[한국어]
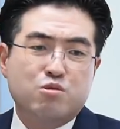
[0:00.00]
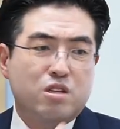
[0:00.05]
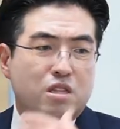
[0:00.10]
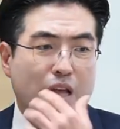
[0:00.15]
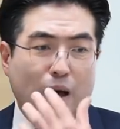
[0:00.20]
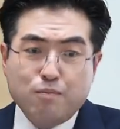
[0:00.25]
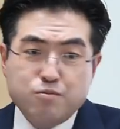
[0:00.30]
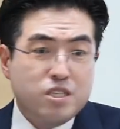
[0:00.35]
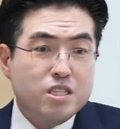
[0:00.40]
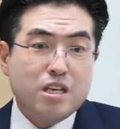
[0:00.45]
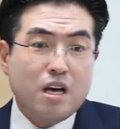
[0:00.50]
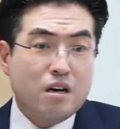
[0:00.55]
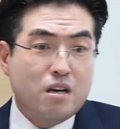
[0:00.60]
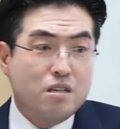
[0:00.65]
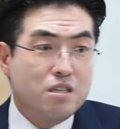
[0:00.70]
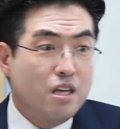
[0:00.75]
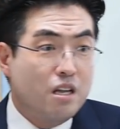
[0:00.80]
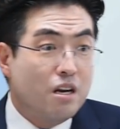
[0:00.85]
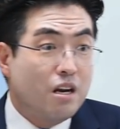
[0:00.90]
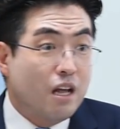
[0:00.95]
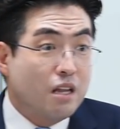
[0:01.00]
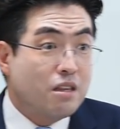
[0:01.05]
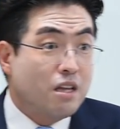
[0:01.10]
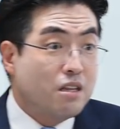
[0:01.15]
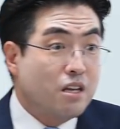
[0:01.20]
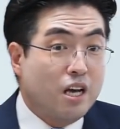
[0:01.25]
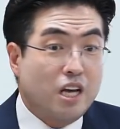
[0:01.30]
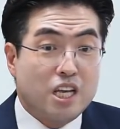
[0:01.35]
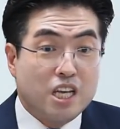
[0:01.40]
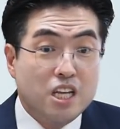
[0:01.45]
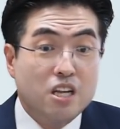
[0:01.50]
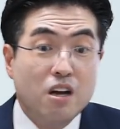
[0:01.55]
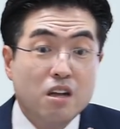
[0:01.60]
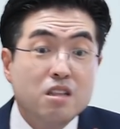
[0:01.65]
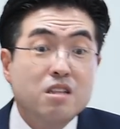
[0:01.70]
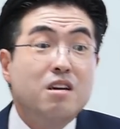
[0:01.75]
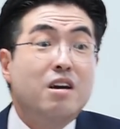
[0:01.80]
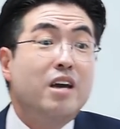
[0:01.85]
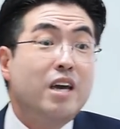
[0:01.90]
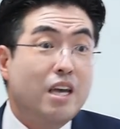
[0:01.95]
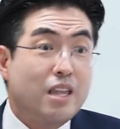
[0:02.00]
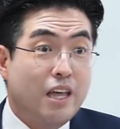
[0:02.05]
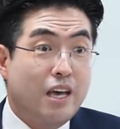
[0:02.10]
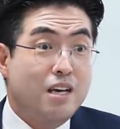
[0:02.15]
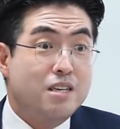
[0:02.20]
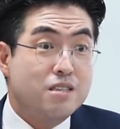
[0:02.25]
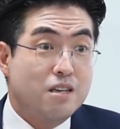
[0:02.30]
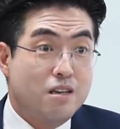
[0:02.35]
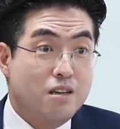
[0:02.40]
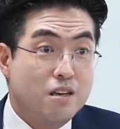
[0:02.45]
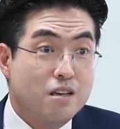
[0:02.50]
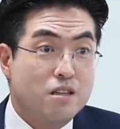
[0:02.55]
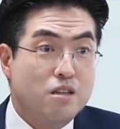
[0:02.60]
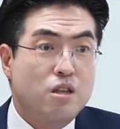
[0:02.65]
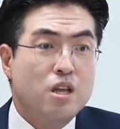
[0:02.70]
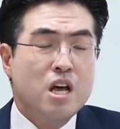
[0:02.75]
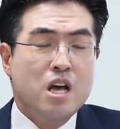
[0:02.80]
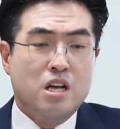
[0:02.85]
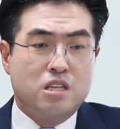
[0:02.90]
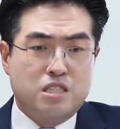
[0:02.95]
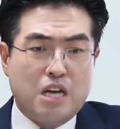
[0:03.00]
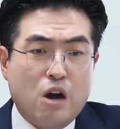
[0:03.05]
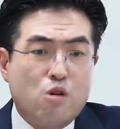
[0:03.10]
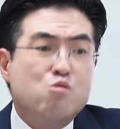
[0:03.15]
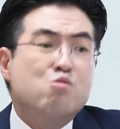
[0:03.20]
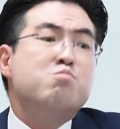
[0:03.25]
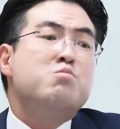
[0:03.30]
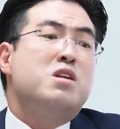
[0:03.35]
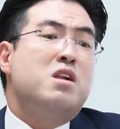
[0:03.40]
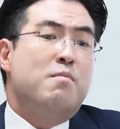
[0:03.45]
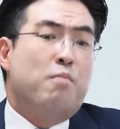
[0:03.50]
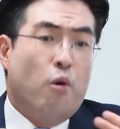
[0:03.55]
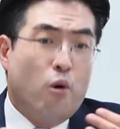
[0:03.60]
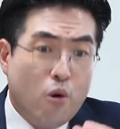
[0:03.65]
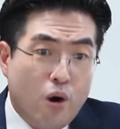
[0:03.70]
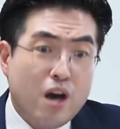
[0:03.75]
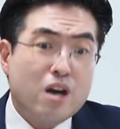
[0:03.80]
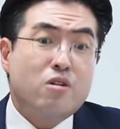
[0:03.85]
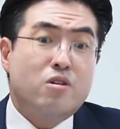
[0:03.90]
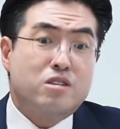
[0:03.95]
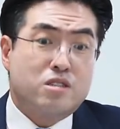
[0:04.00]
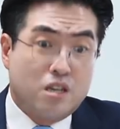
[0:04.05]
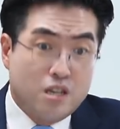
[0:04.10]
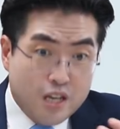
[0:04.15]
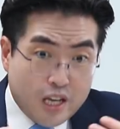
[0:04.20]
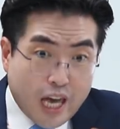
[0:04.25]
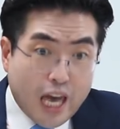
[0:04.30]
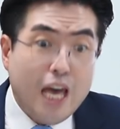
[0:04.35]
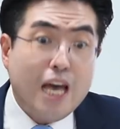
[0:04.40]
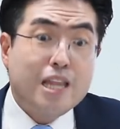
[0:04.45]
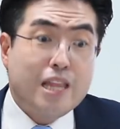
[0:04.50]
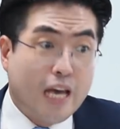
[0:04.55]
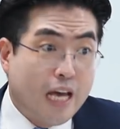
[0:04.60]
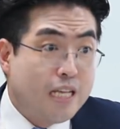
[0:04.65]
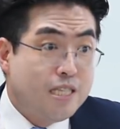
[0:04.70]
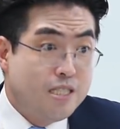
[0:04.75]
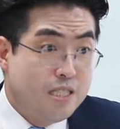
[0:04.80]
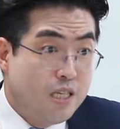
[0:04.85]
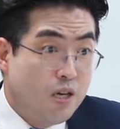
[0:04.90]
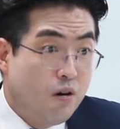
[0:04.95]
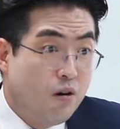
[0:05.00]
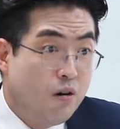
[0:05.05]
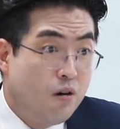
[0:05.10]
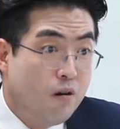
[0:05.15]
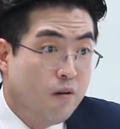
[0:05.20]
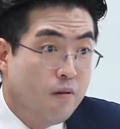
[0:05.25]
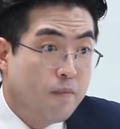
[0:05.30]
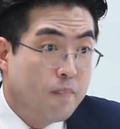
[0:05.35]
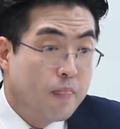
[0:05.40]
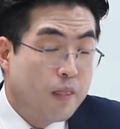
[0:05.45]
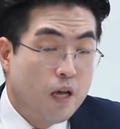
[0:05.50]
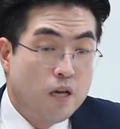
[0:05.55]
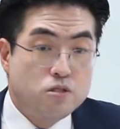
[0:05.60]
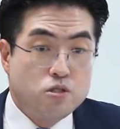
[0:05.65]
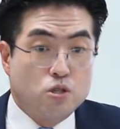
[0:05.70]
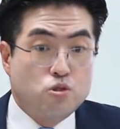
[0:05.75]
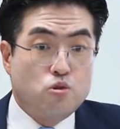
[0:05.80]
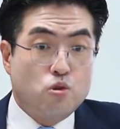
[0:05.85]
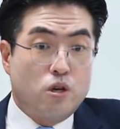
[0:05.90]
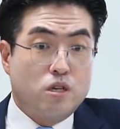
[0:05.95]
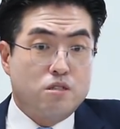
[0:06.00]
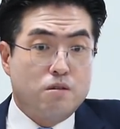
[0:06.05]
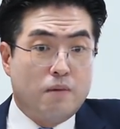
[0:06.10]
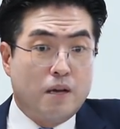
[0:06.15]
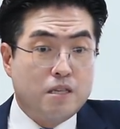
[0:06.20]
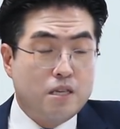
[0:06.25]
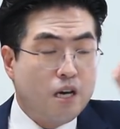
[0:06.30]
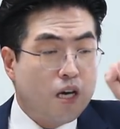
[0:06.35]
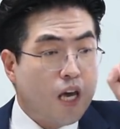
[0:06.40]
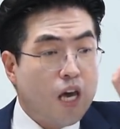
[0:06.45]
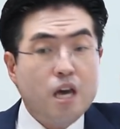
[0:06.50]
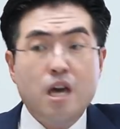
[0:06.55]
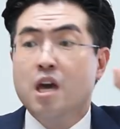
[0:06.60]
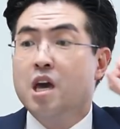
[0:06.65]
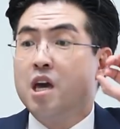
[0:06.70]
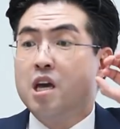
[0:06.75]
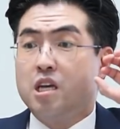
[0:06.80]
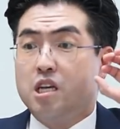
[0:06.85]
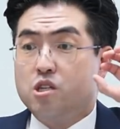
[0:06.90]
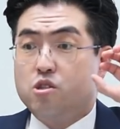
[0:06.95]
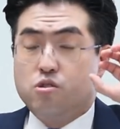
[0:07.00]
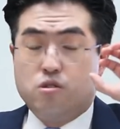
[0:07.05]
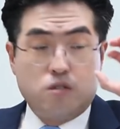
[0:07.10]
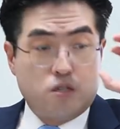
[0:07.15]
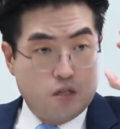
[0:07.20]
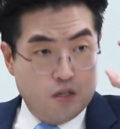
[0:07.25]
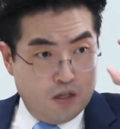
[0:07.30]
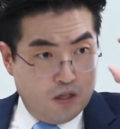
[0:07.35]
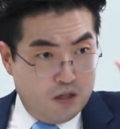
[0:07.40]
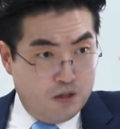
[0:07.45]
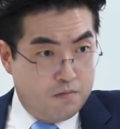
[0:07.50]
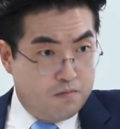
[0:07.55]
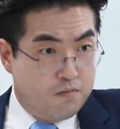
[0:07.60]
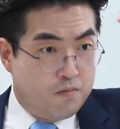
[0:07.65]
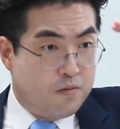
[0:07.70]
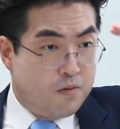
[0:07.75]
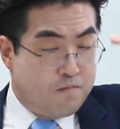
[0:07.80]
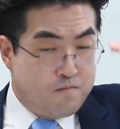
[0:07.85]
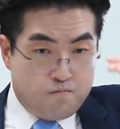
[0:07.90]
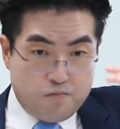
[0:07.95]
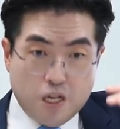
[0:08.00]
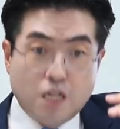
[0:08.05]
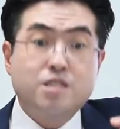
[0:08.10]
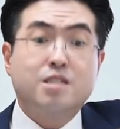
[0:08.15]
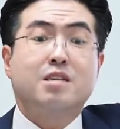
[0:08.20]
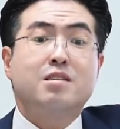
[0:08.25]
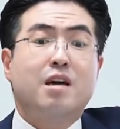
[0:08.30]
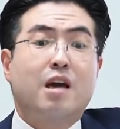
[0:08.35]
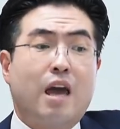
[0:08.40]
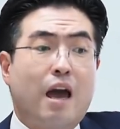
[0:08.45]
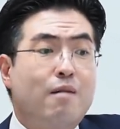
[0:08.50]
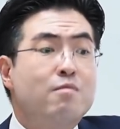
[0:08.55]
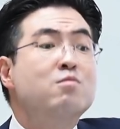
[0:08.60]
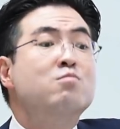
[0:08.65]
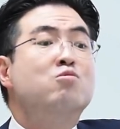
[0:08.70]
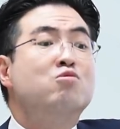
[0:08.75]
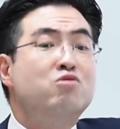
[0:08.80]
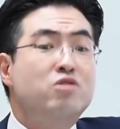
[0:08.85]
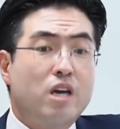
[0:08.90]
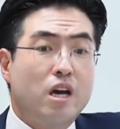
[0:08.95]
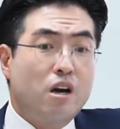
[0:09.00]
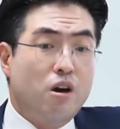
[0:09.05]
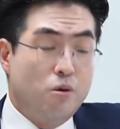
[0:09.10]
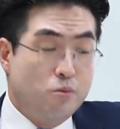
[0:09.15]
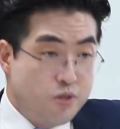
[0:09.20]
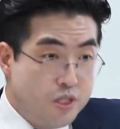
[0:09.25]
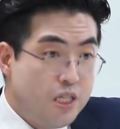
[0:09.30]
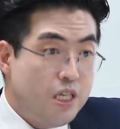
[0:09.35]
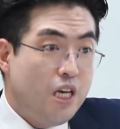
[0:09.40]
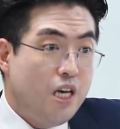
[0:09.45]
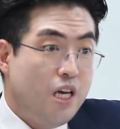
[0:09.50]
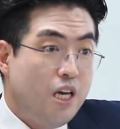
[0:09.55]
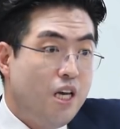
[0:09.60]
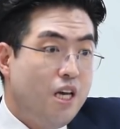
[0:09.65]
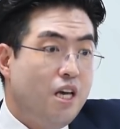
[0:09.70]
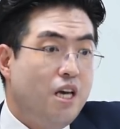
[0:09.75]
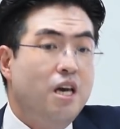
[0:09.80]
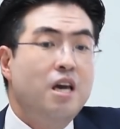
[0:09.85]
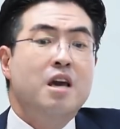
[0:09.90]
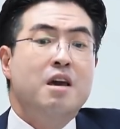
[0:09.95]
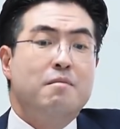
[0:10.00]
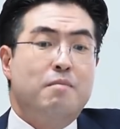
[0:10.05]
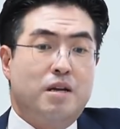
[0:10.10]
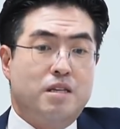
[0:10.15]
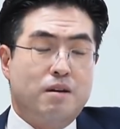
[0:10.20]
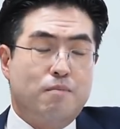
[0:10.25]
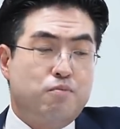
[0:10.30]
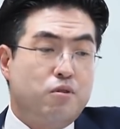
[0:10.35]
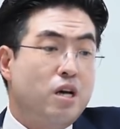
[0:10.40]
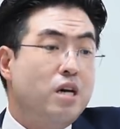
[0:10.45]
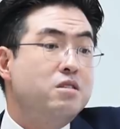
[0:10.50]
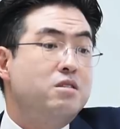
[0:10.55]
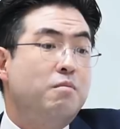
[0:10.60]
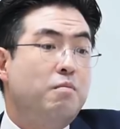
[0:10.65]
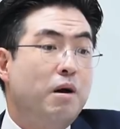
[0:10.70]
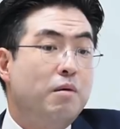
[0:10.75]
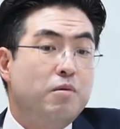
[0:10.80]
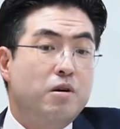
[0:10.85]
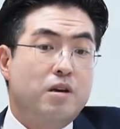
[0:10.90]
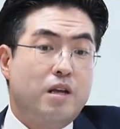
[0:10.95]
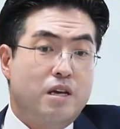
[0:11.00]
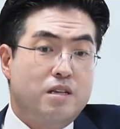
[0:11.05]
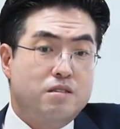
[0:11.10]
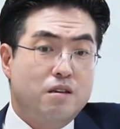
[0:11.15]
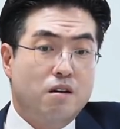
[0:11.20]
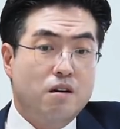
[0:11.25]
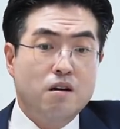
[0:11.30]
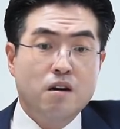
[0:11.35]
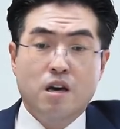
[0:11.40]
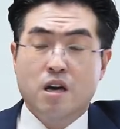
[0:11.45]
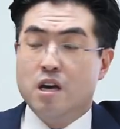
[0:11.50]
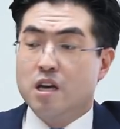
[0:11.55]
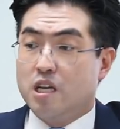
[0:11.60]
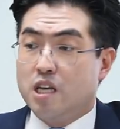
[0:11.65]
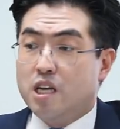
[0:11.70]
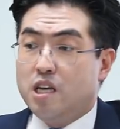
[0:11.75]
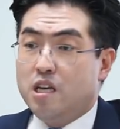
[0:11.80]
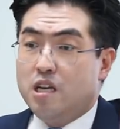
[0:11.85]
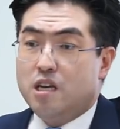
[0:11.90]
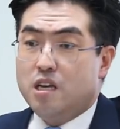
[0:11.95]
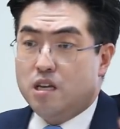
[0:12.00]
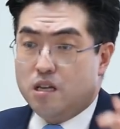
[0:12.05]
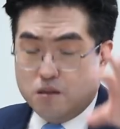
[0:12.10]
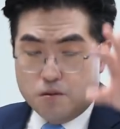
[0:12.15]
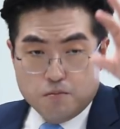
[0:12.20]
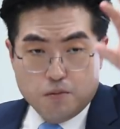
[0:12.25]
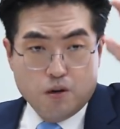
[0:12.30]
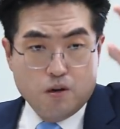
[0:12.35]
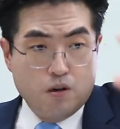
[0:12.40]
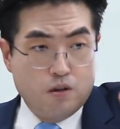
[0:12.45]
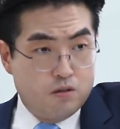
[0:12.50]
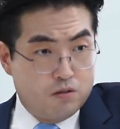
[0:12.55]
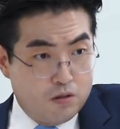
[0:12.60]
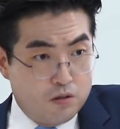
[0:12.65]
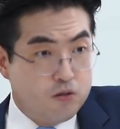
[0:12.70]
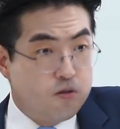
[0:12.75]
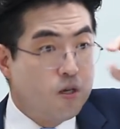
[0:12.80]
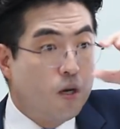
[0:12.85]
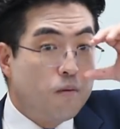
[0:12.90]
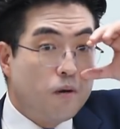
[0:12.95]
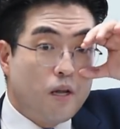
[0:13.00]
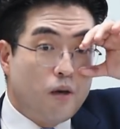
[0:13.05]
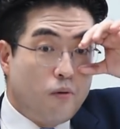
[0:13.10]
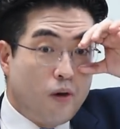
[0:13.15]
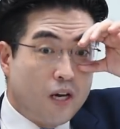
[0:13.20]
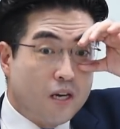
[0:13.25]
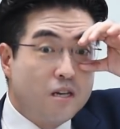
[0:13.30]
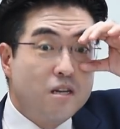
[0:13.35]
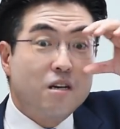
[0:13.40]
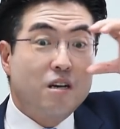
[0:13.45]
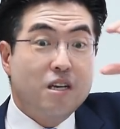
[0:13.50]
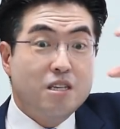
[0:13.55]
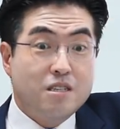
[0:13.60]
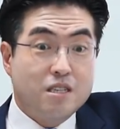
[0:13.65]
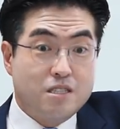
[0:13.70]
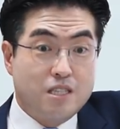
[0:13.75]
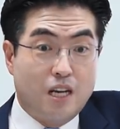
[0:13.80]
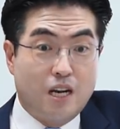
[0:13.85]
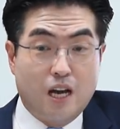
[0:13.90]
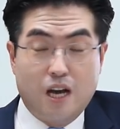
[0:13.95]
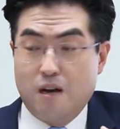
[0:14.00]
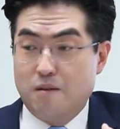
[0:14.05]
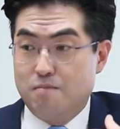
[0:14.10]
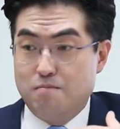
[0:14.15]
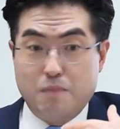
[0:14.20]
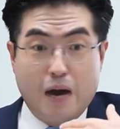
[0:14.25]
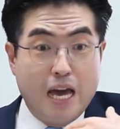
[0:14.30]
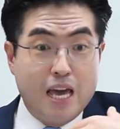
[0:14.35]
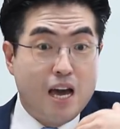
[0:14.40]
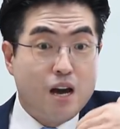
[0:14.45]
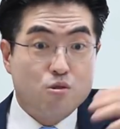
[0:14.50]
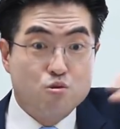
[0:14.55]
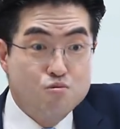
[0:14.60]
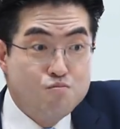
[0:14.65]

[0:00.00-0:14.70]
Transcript: 무슨 납치 사건이 일어났다든가 이런 거에 대해서는 자국민을 보호하기 위해서 그렇게 해야 되겠지요. 저쪽에서 만약에 이 그 절차상에 아무 문제가 없이 만약 프랑스 법원에서 이 뭐 저번에 왜 그런 거 있었잖아. 마약